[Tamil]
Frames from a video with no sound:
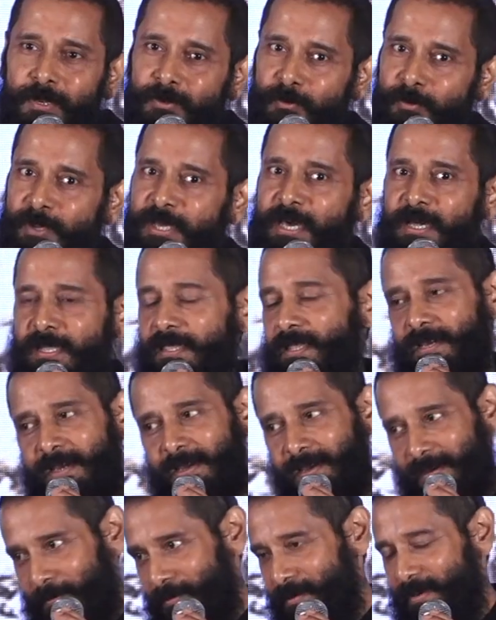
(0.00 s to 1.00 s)
ஒரு துணையாக இருந்த
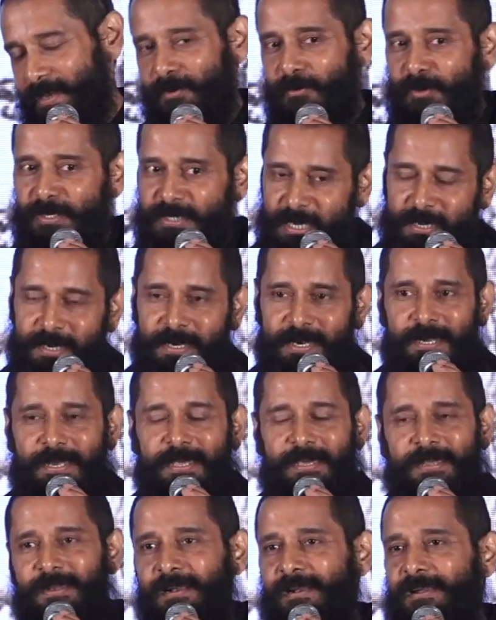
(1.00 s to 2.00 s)
என்னோட சக
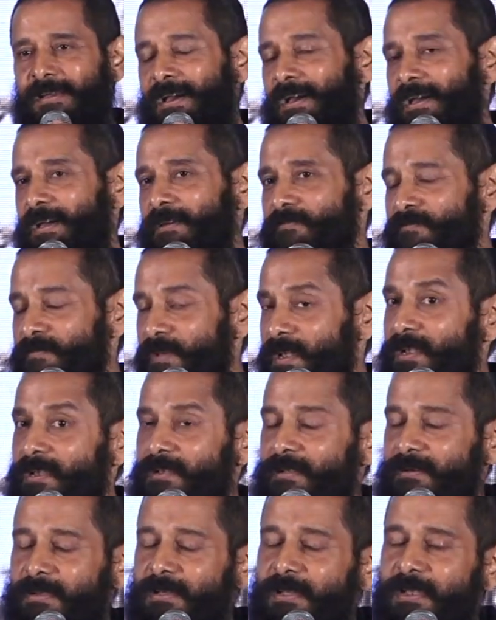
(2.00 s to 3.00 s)
நடிகர்களுக்கு ஐ ஃபீல்
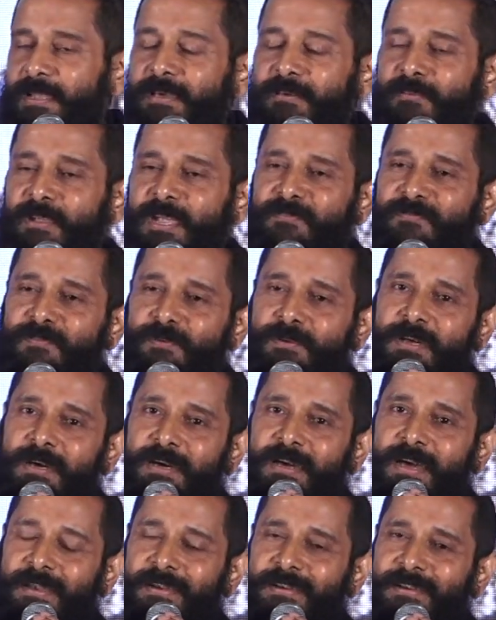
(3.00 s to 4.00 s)
ரியலி கிரேட்ஃபுல்
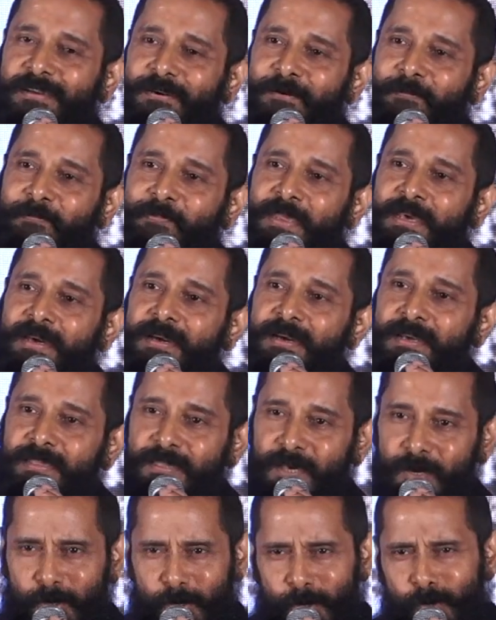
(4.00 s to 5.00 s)
அண்ட்
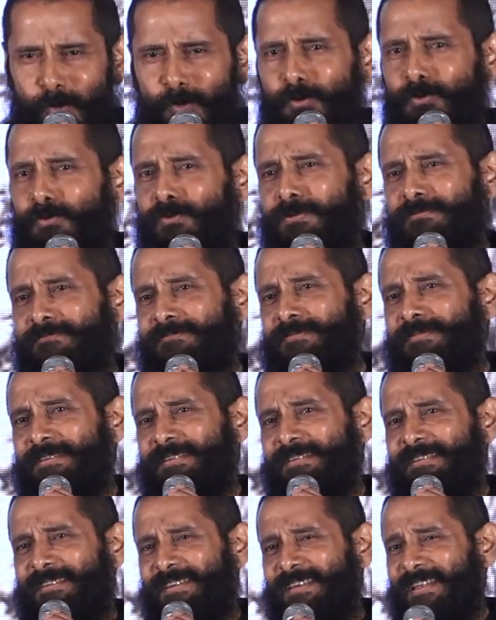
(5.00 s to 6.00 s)
த க்ரூ
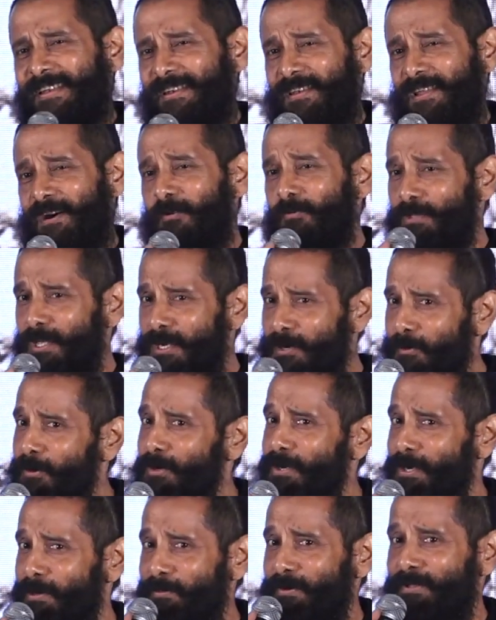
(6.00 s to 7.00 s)
என் நான் குதிரை
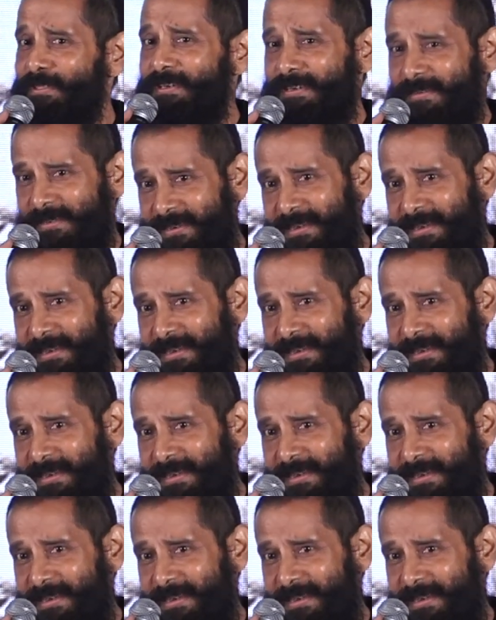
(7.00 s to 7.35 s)
ஓட்டுற போது